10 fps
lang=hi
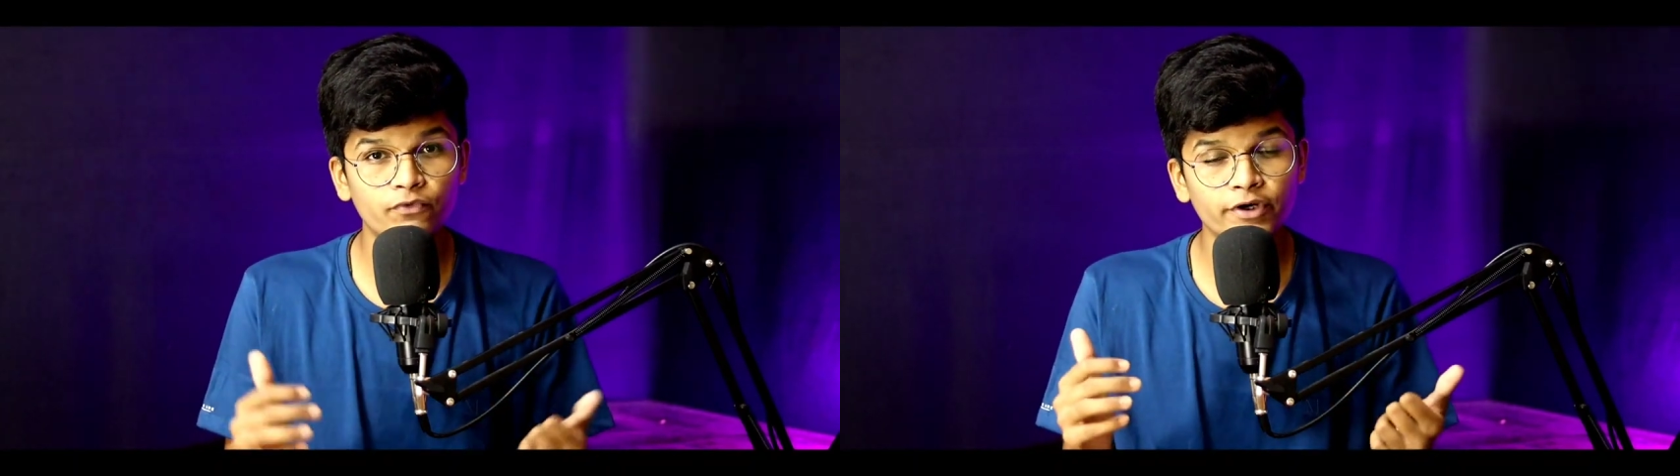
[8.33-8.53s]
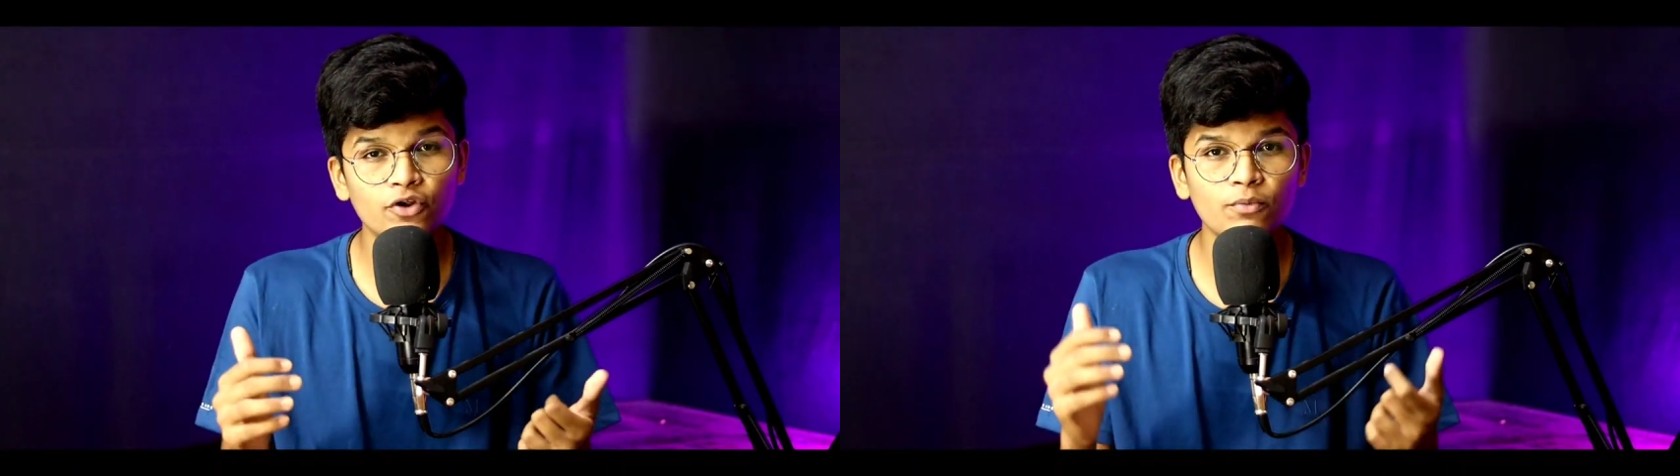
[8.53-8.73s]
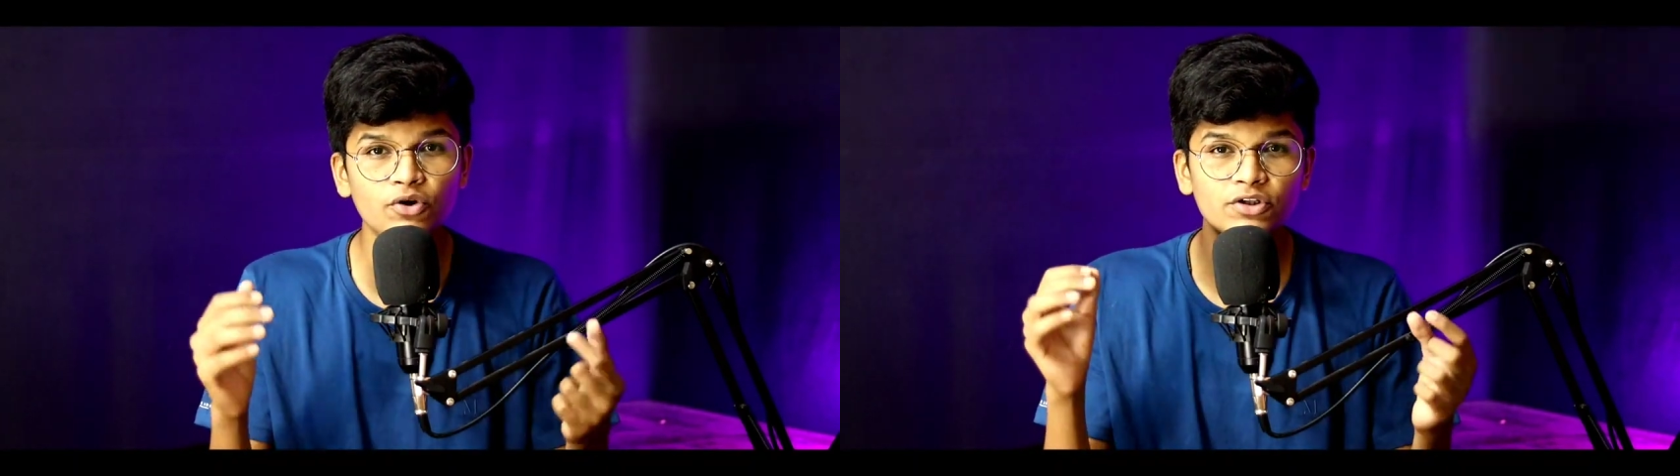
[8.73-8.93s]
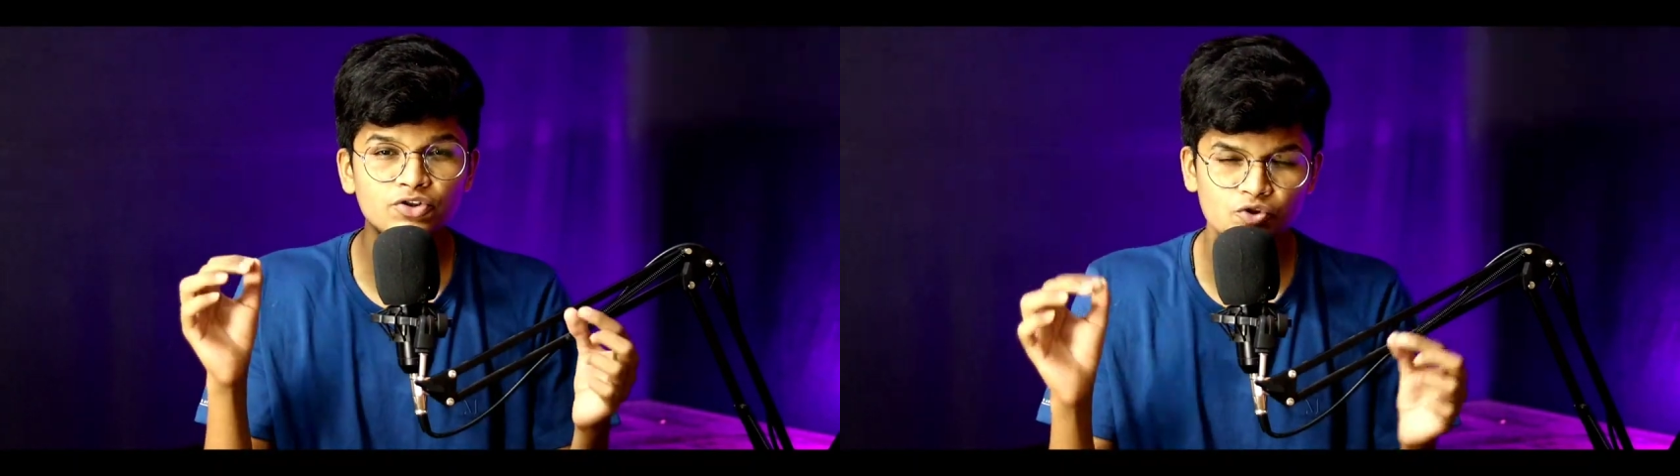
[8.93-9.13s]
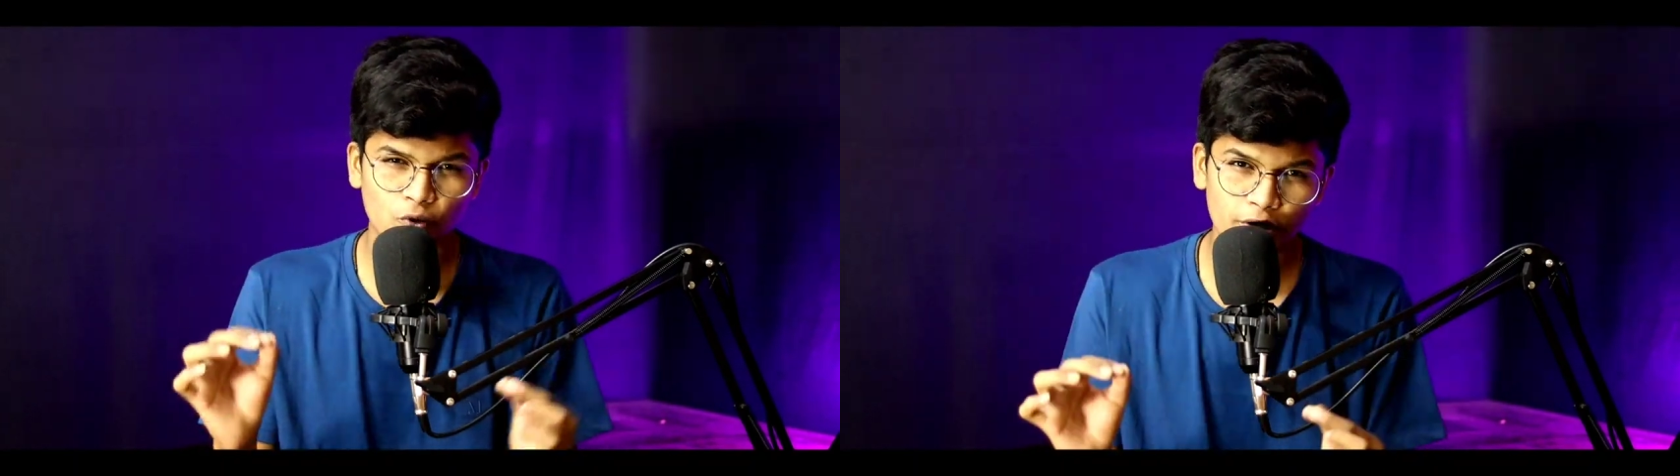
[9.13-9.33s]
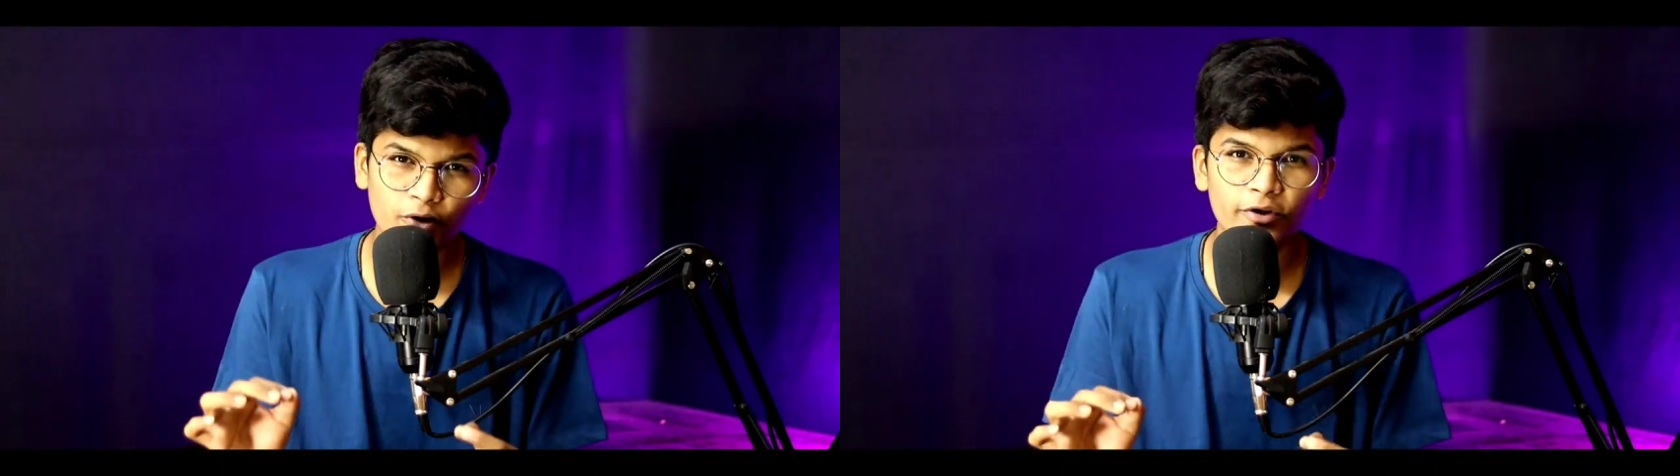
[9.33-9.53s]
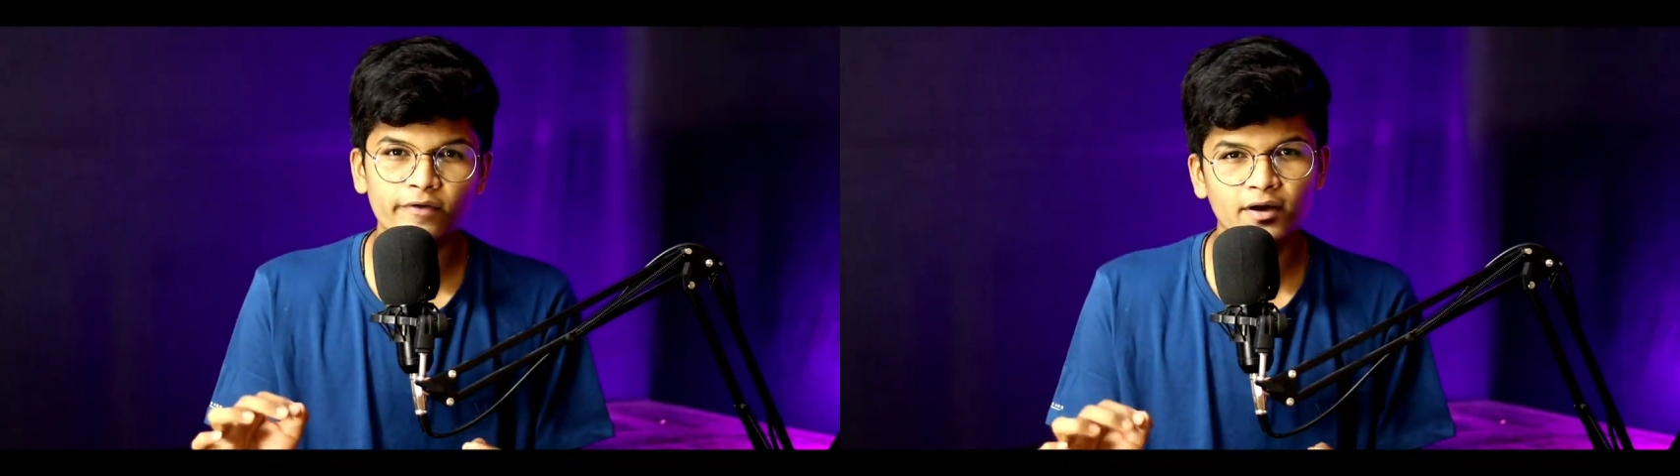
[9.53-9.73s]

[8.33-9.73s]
वीडियो बहुत ही छोटे होने